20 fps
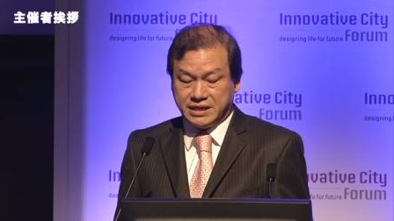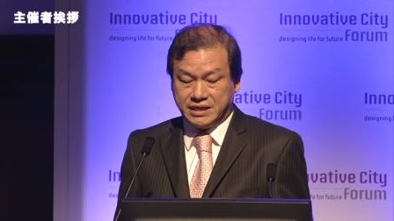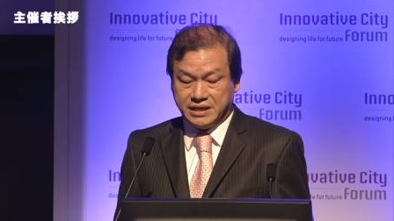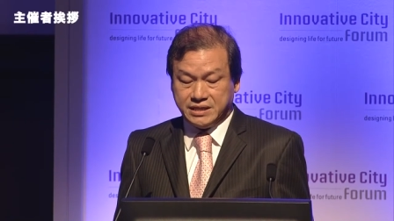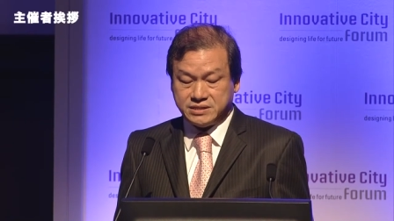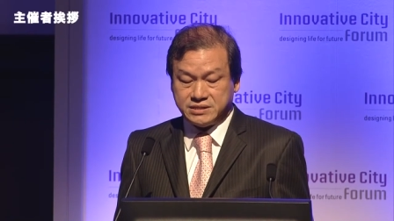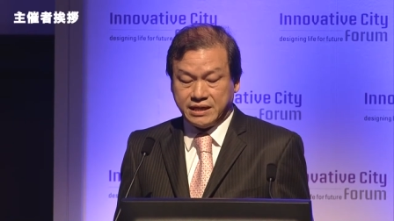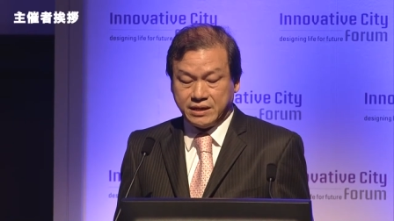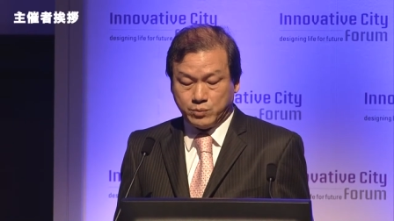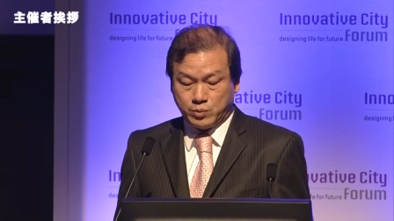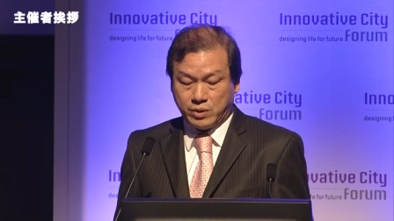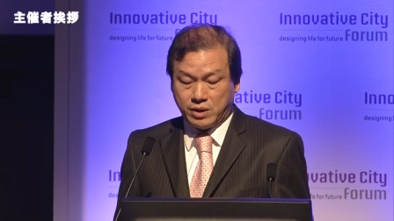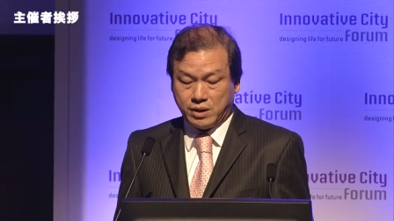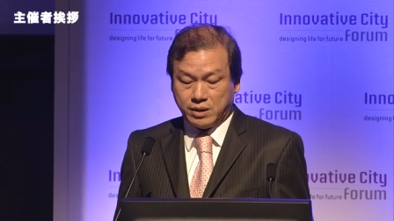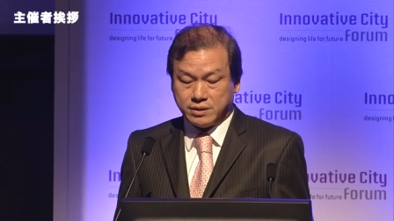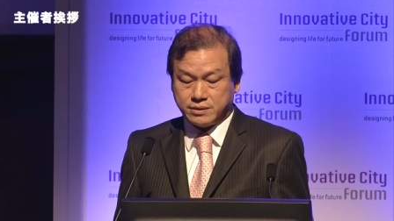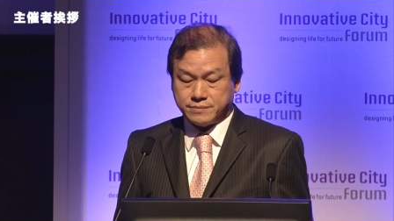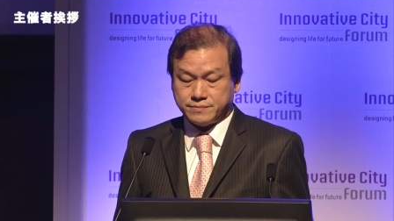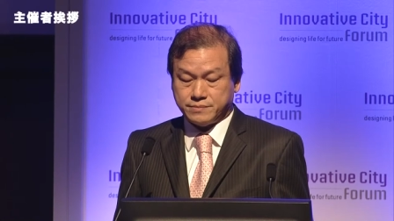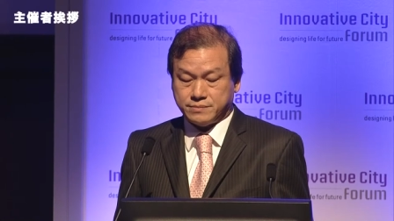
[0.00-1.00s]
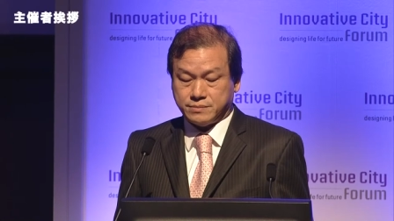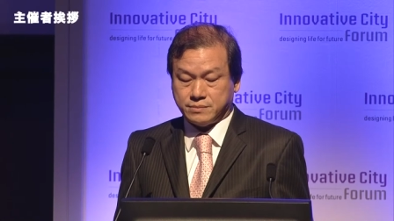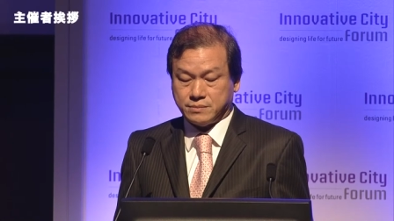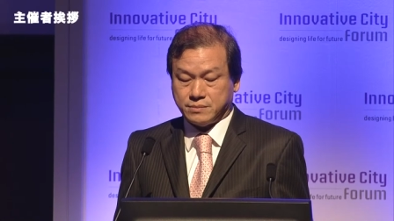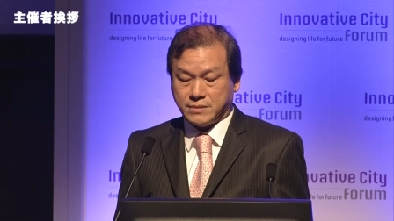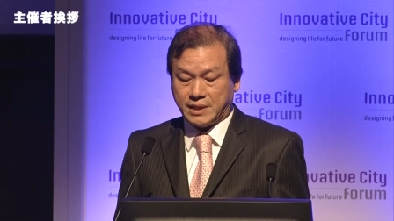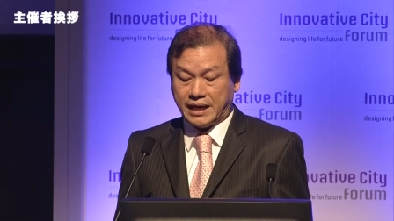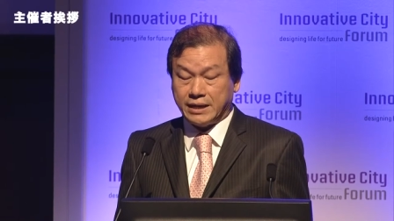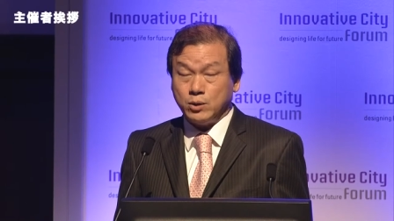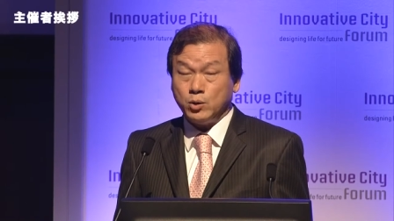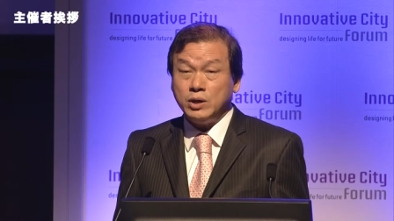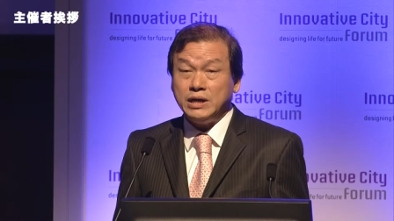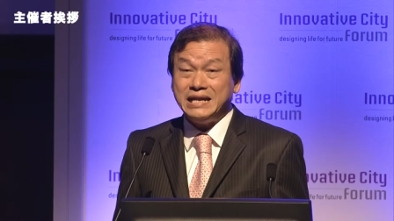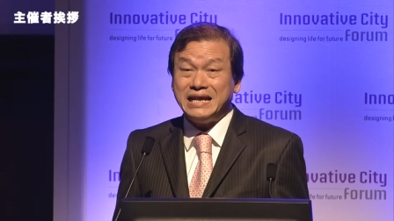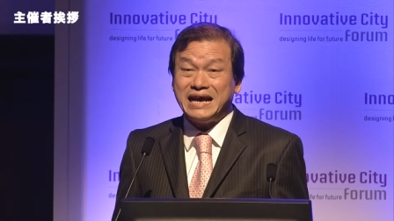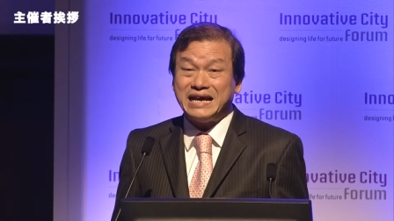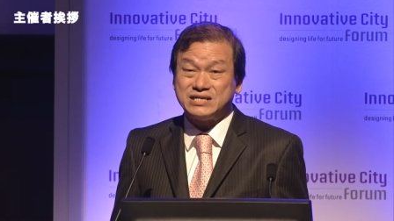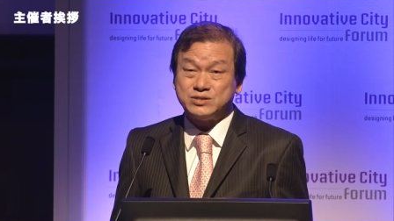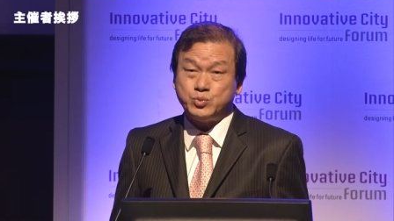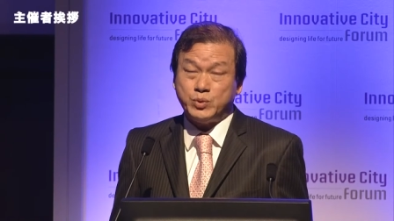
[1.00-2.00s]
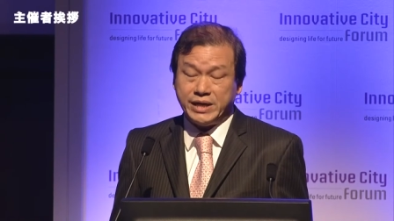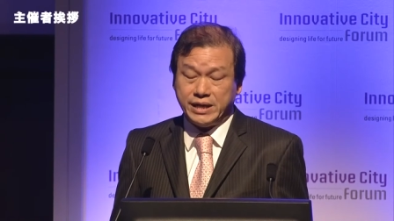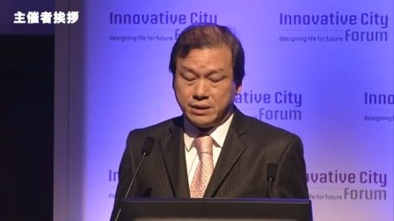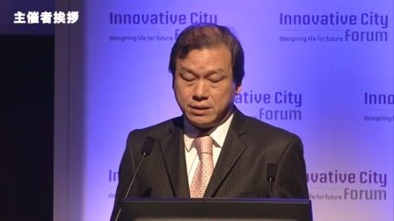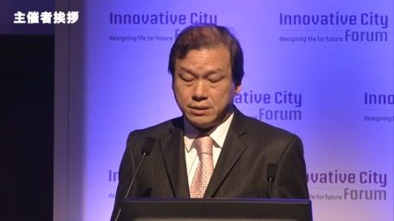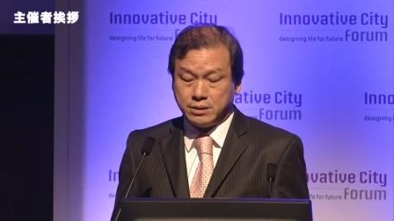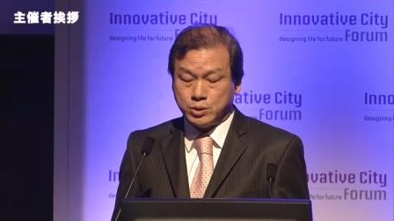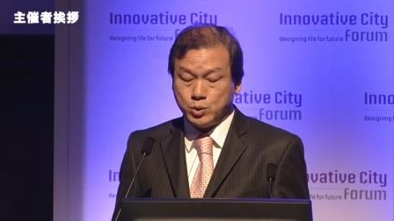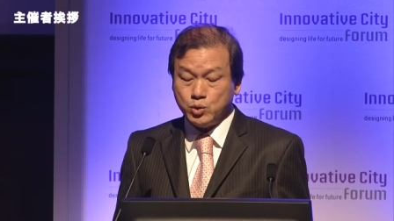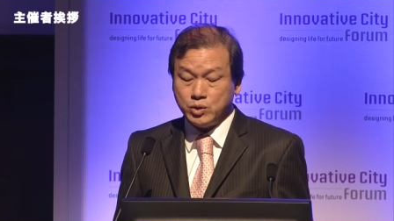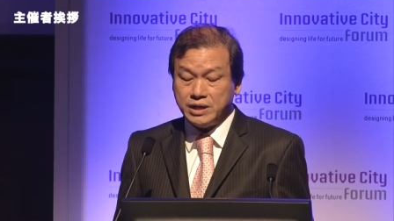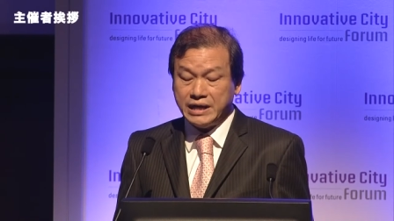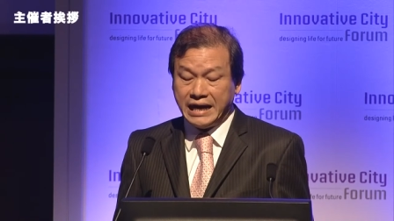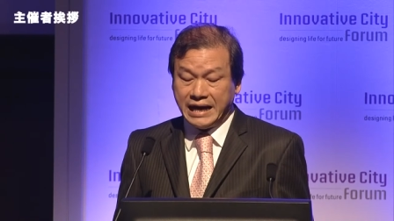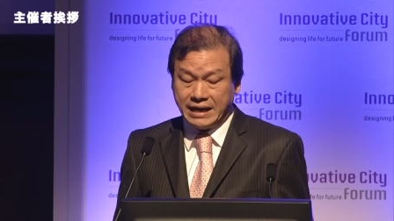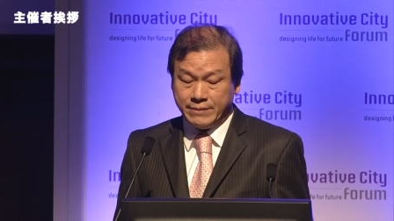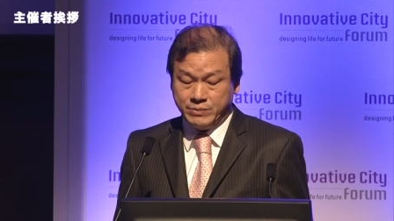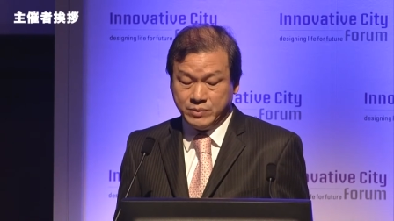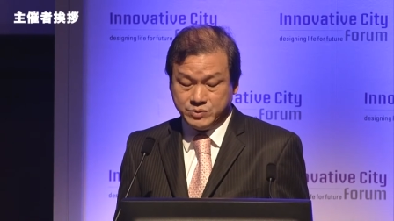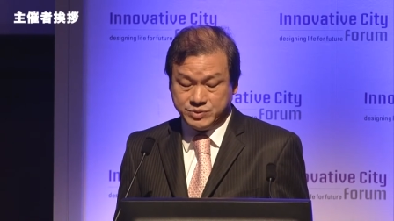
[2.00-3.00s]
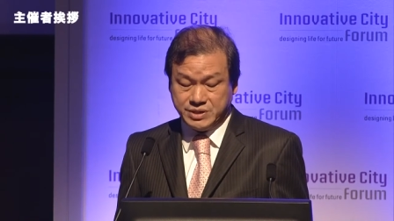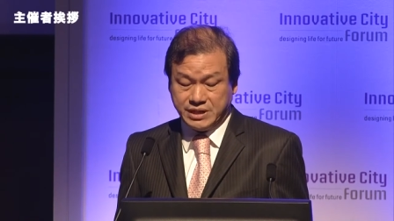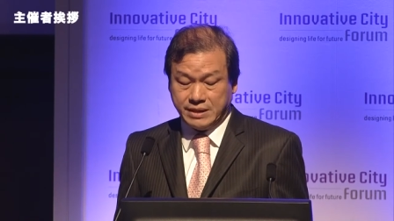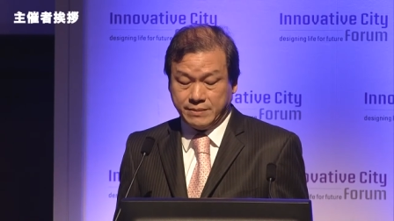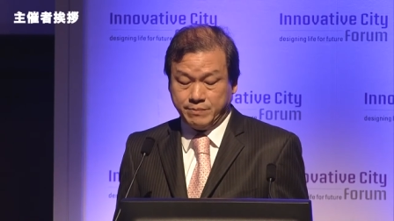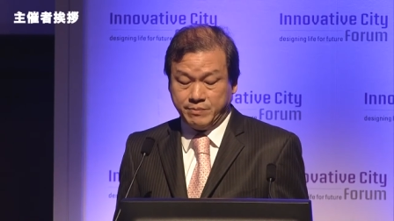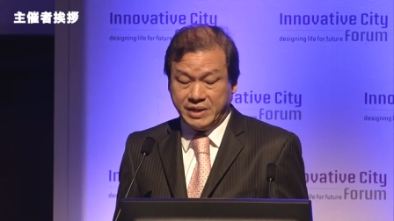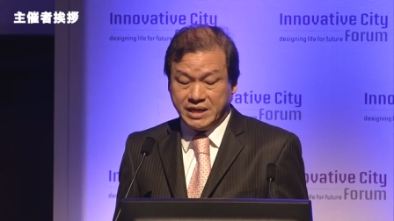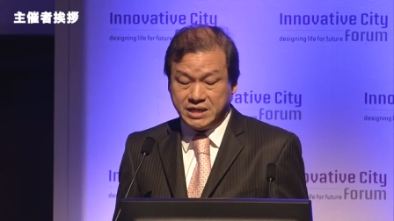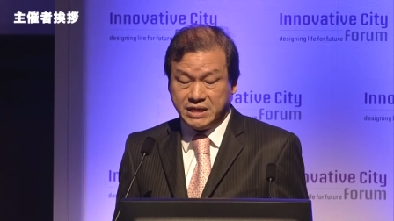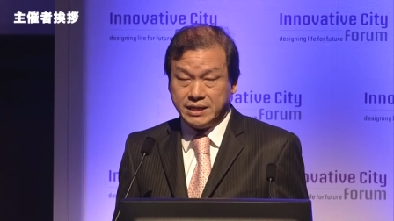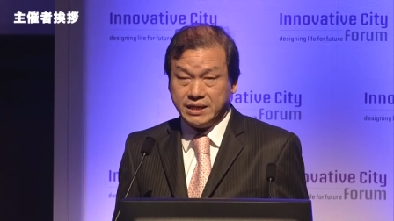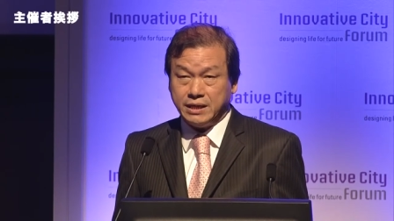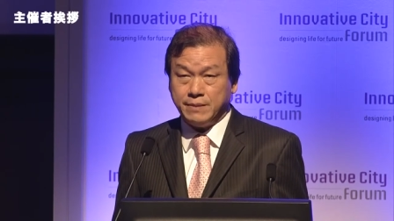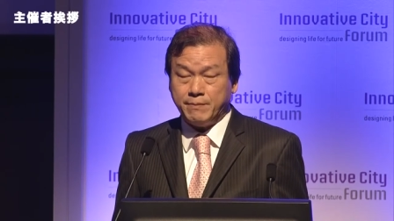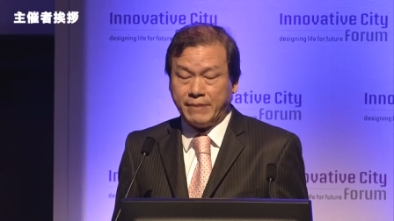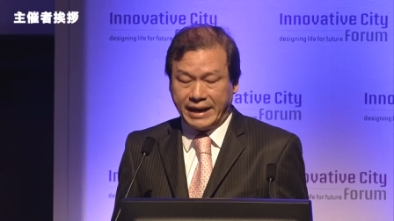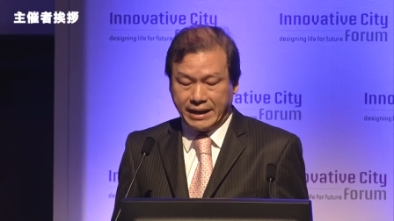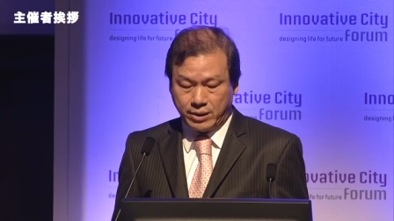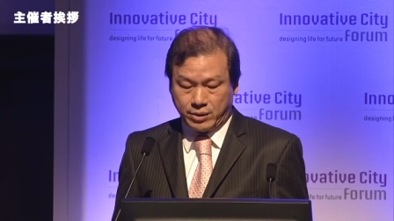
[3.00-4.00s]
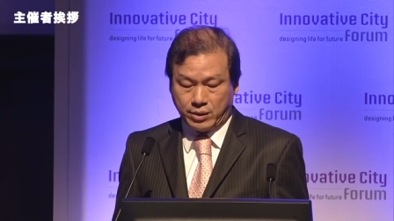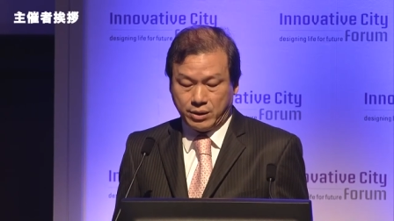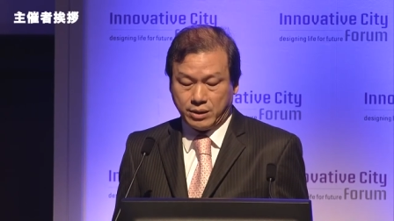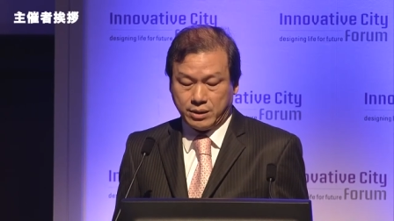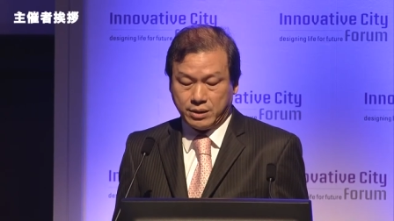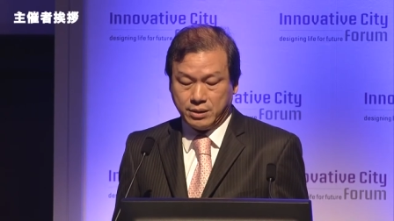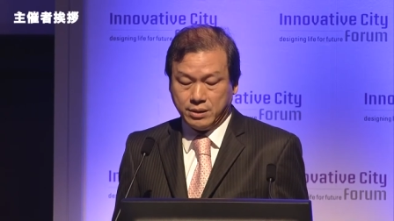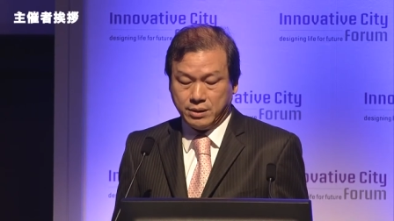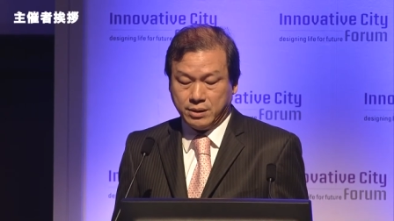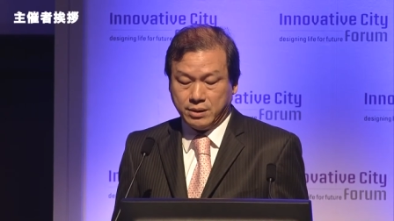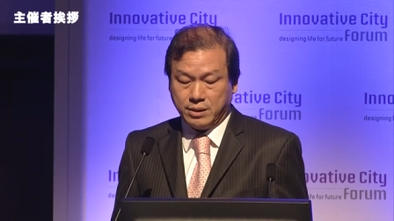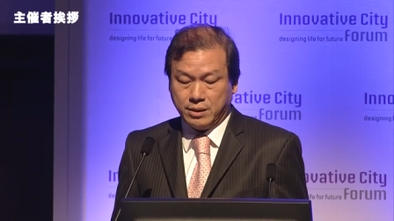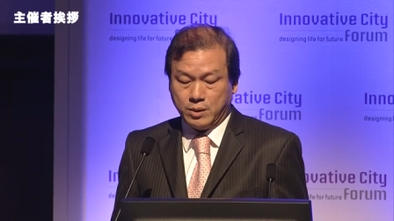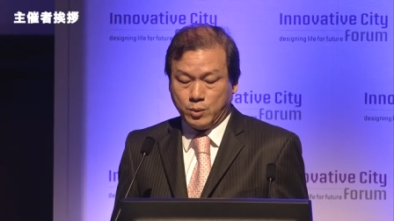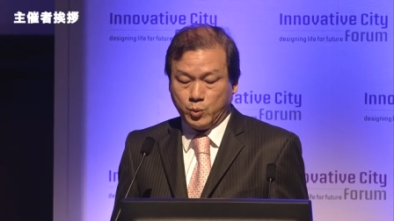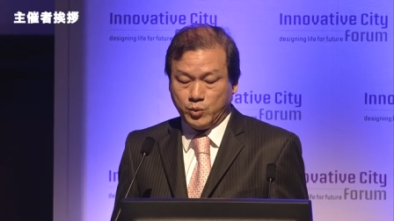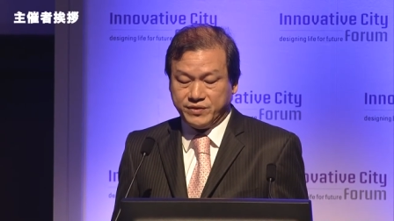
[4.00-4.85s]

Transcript: あるいは革新そして着想ということに関連して新たに作り出すのかと